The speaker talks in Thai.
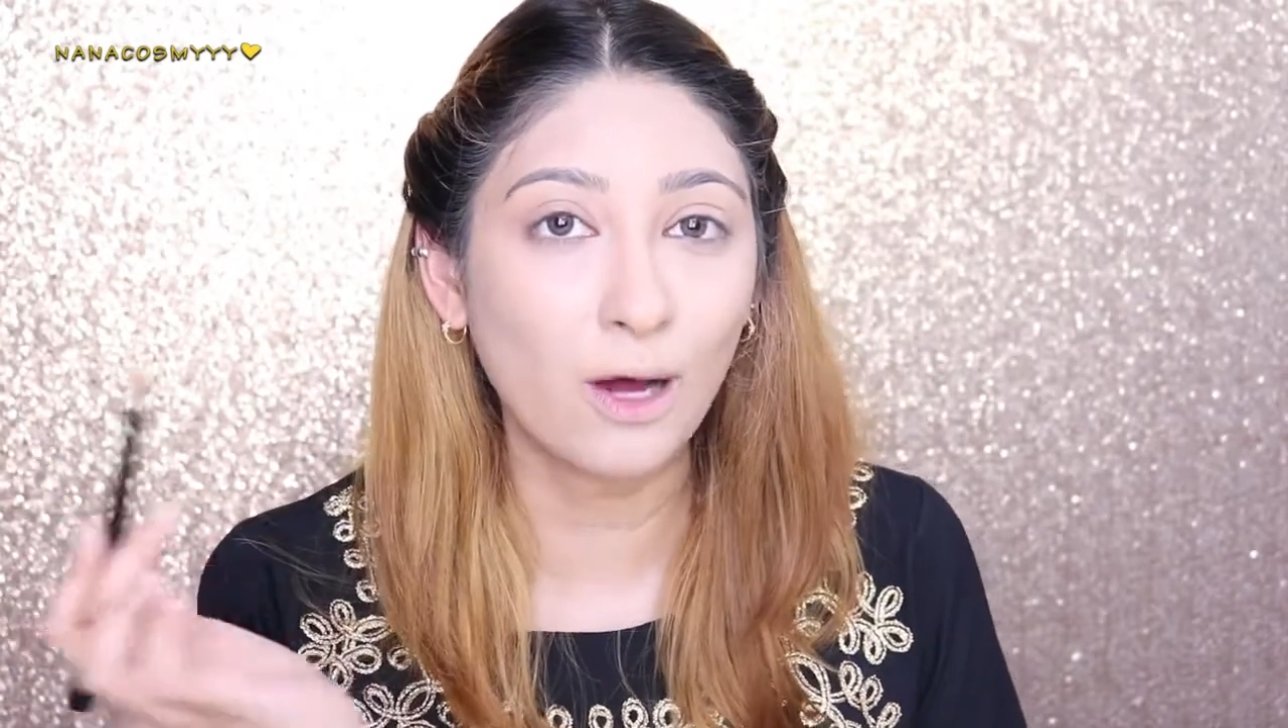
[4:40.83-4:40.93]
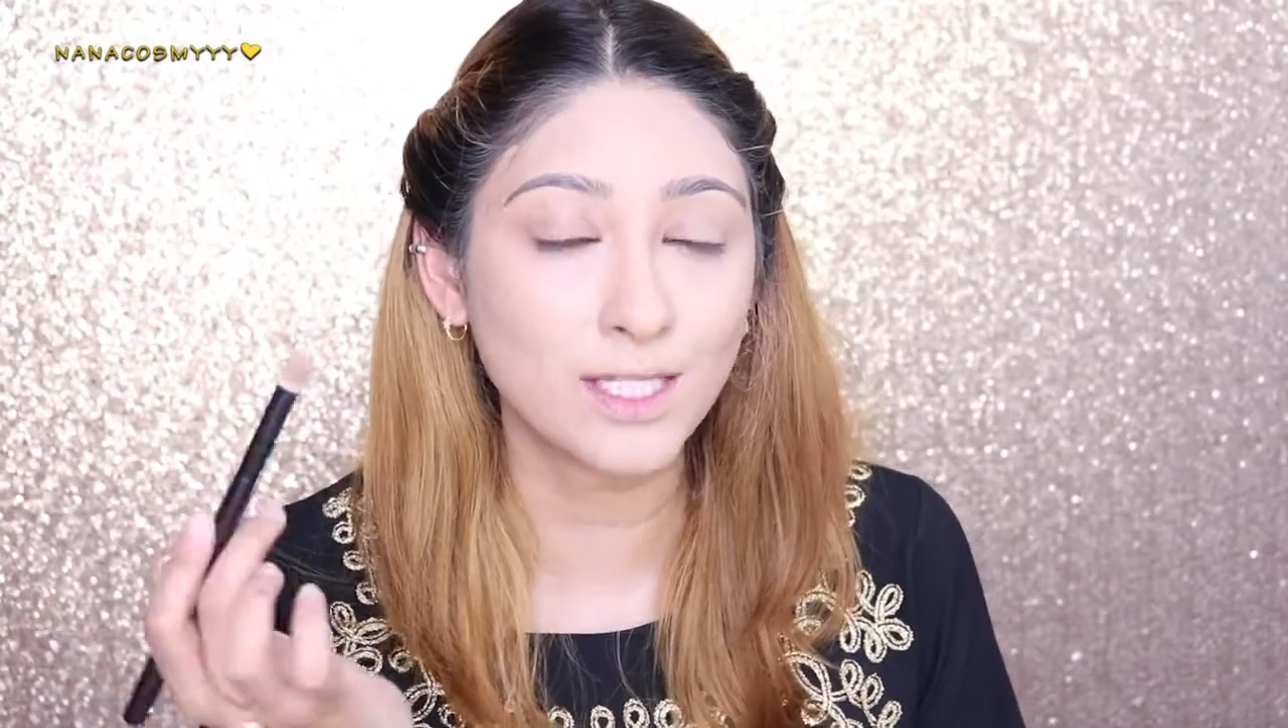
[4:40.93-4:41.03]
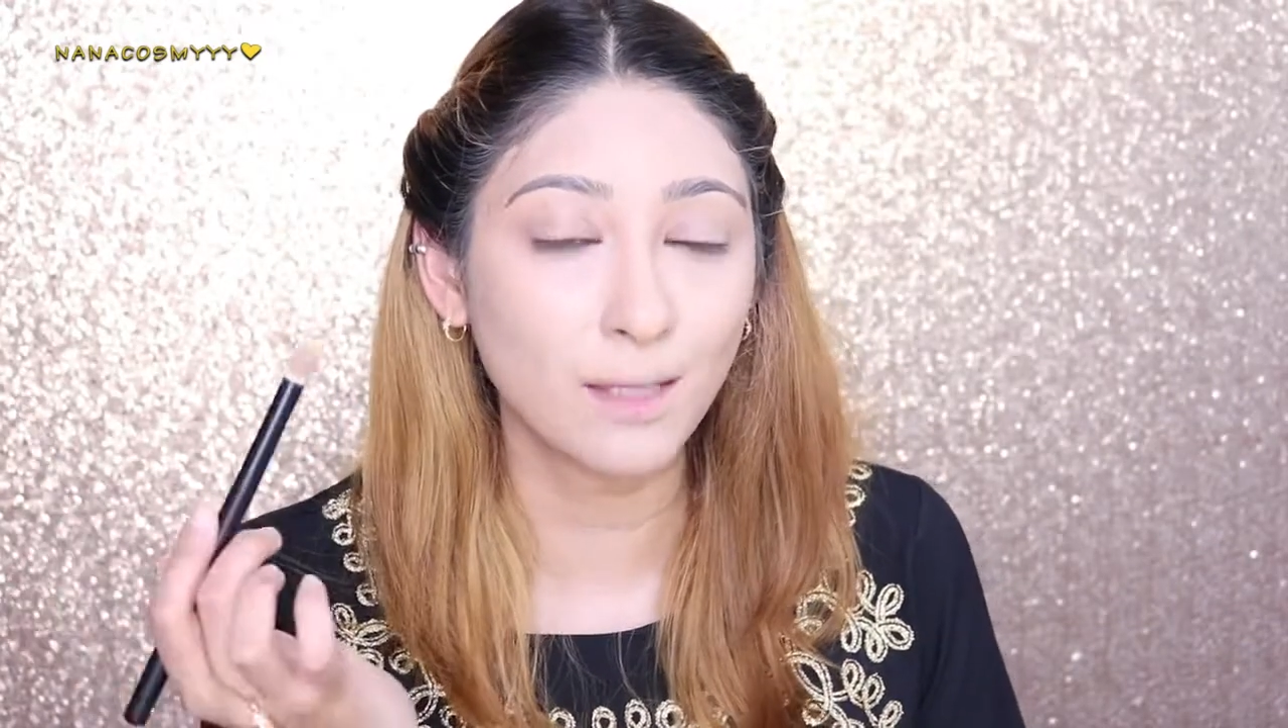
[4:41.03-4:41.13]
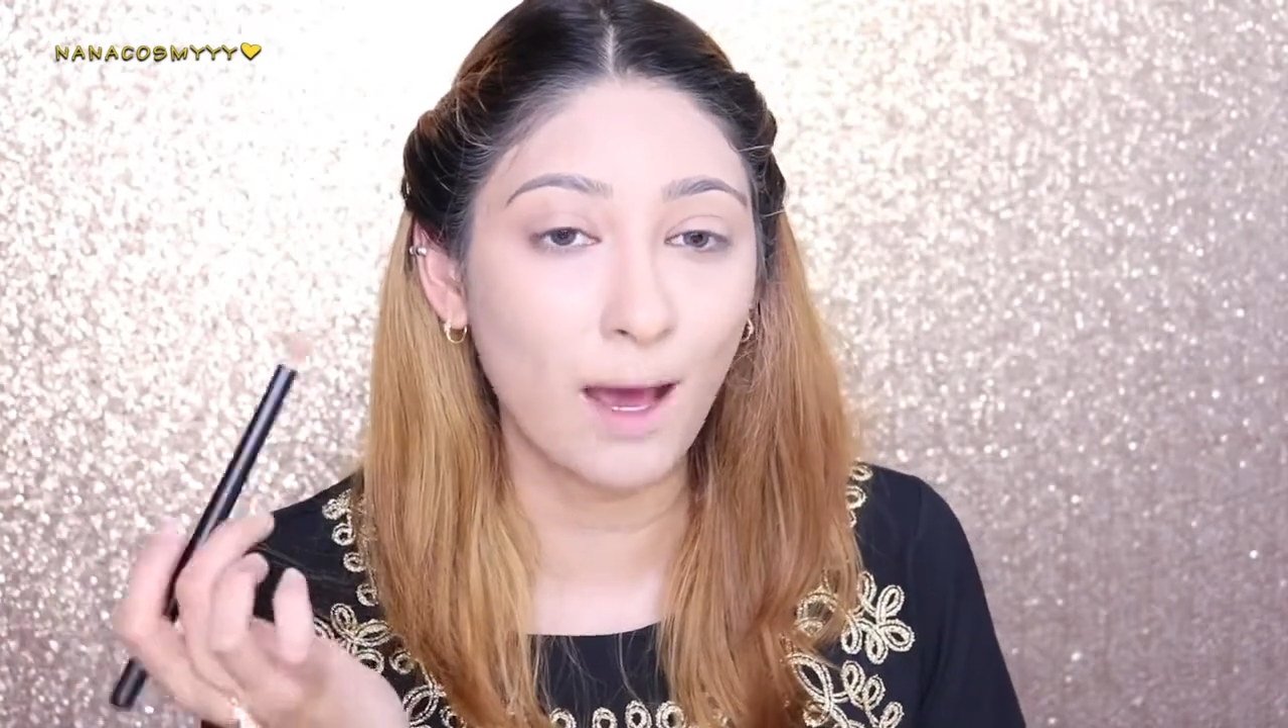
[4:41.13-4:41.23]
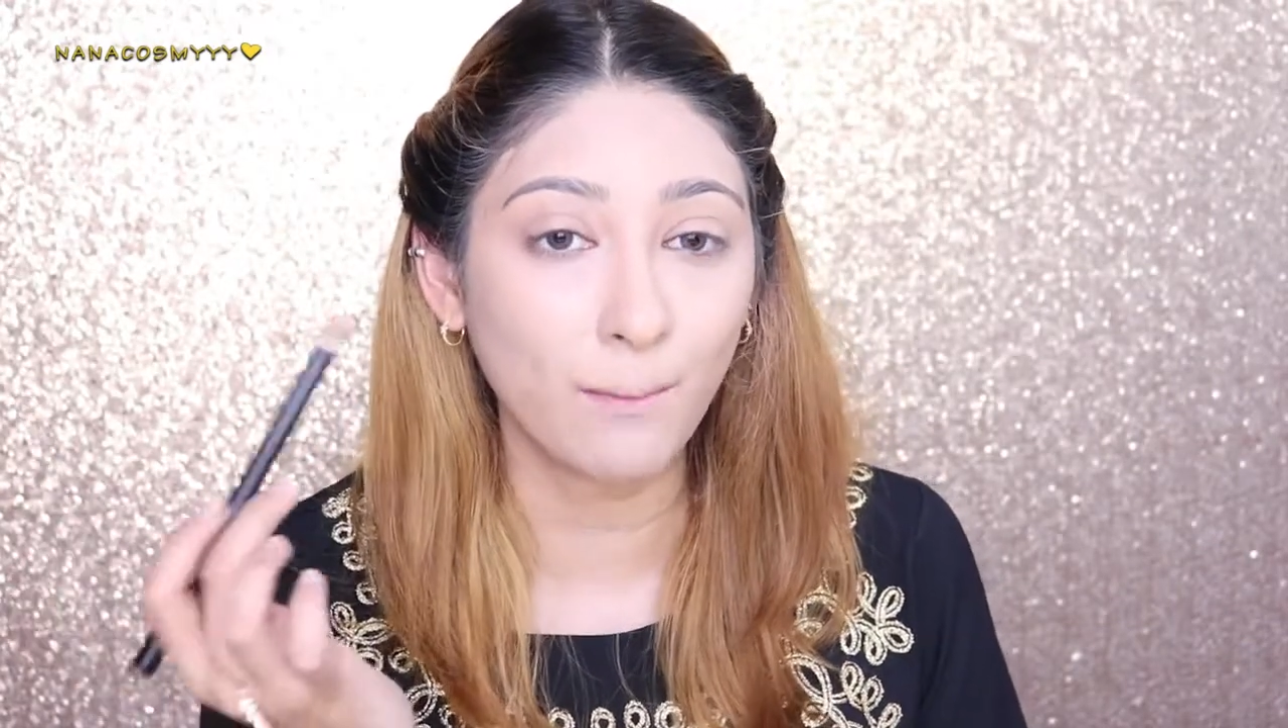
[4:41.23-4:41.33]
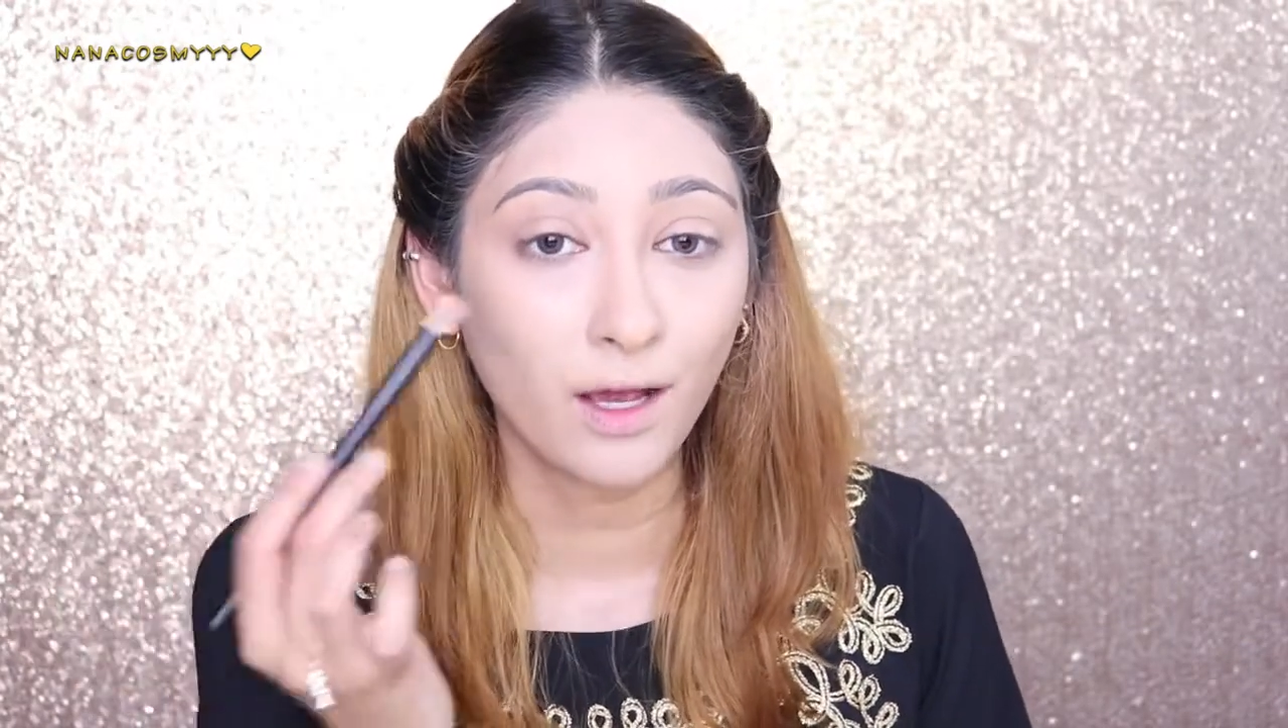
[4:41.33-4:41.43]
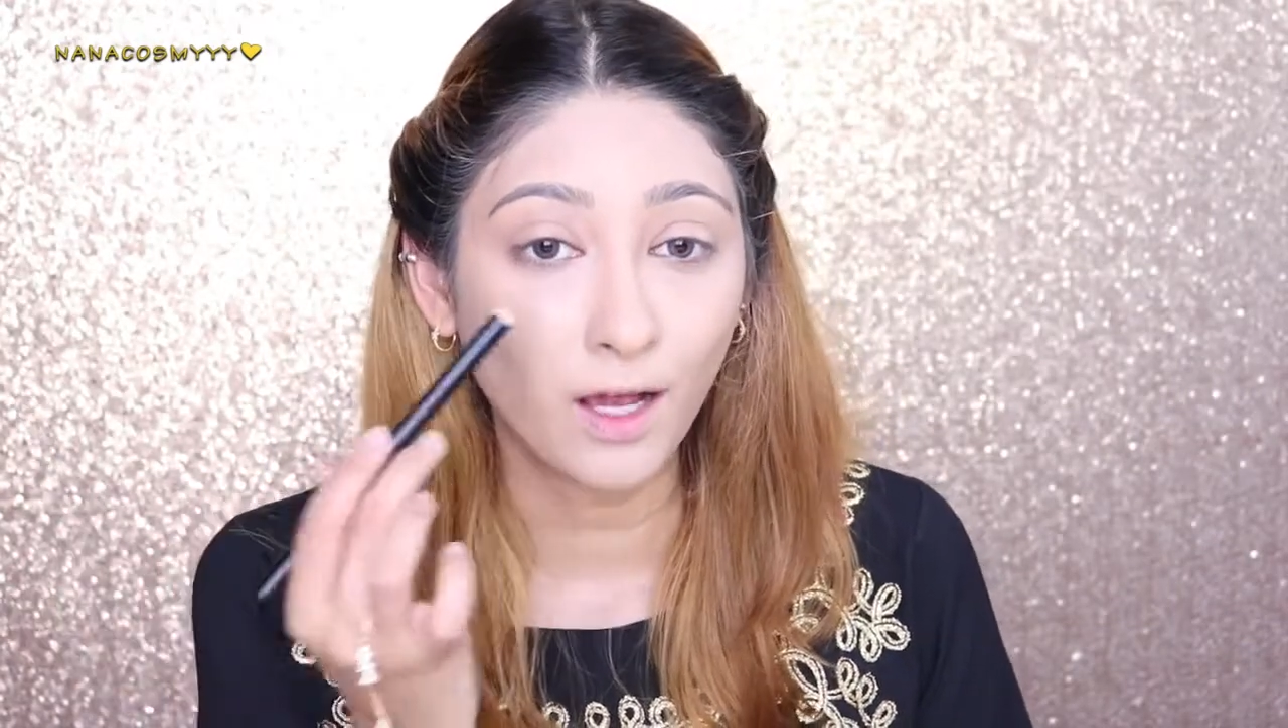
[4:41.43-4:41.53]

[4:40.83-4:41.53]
เขาจะแบบ